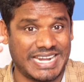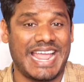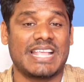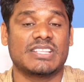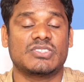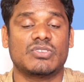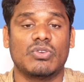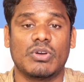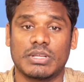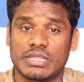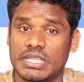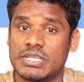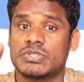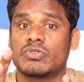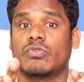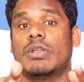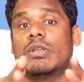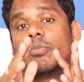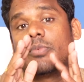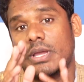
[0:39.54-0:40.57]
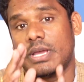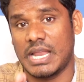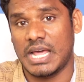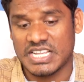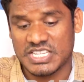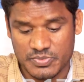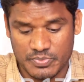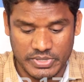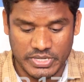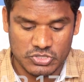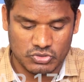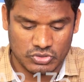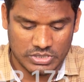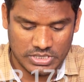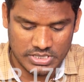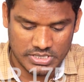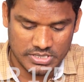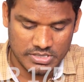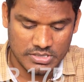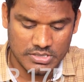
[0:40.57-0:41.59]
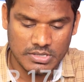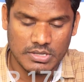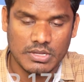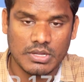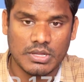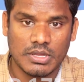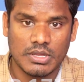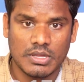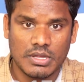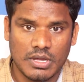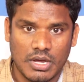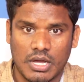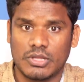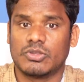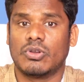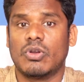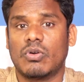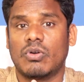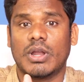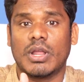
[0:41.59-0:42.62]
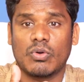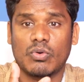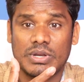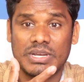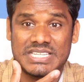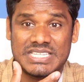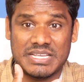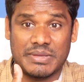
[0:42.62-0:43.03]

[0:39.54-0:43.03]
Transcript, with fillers: ట్రాన్స్లోకి తీసుకువెళ్ళిపోయేలా ఆ స్పీచ్ ఉంటుంది అందులో కూడా కొన్ని